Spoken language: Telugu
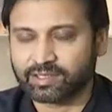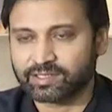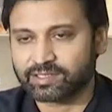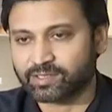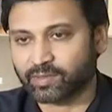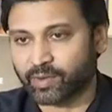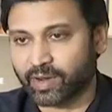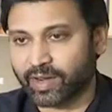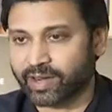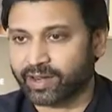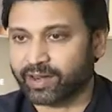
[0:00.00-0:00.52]

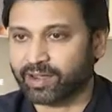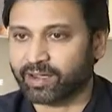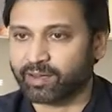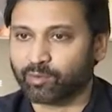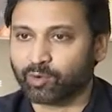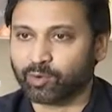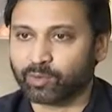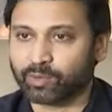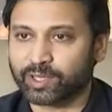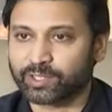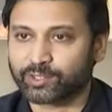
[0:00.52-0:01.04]
స్వయంగా
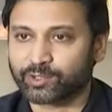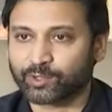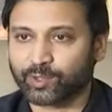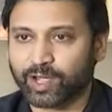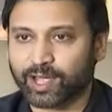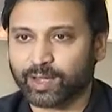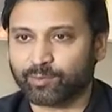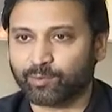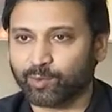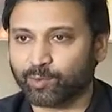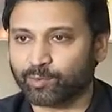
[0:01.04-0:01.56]
బుక్ మై షో
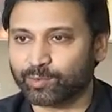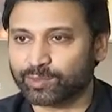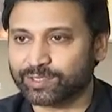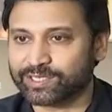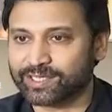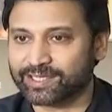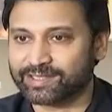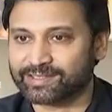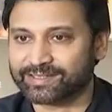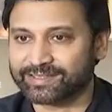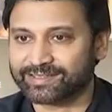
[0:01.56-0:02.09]
యాప్ ఓపెన్
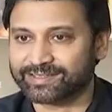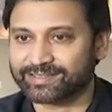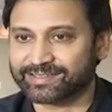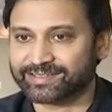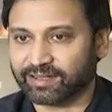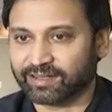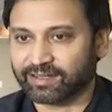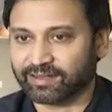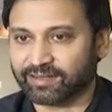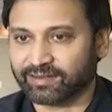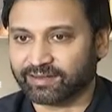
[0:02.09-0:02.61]
చేసి
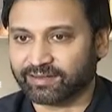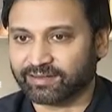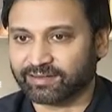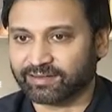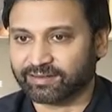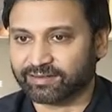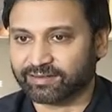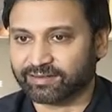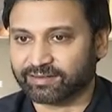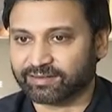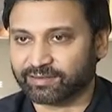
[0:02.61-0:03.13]

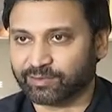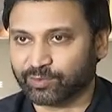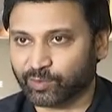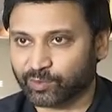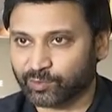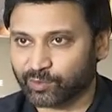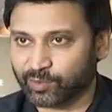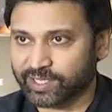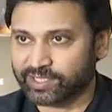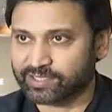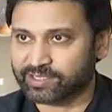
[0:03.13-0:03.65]
యూనో
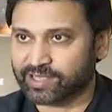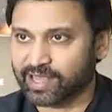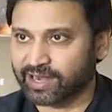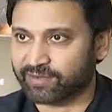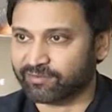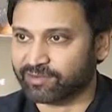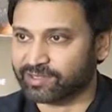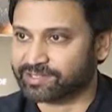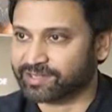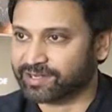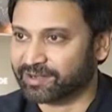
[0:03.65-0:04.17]
టుడేస్
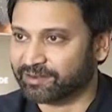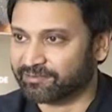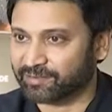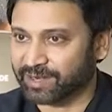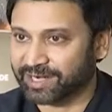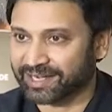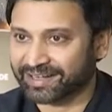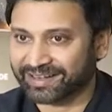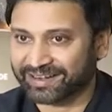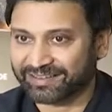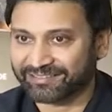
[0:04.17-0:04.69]
యానివర్సరీ ఆఫ్
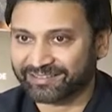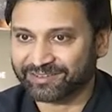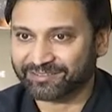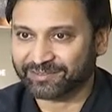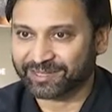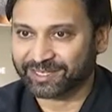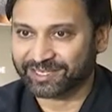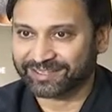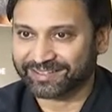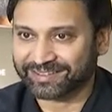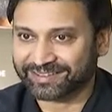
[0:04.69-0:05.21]
మళ్ళీ రావా
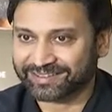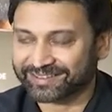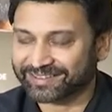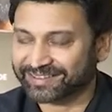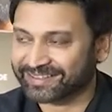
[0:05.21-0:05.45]
వన్ ఇయర్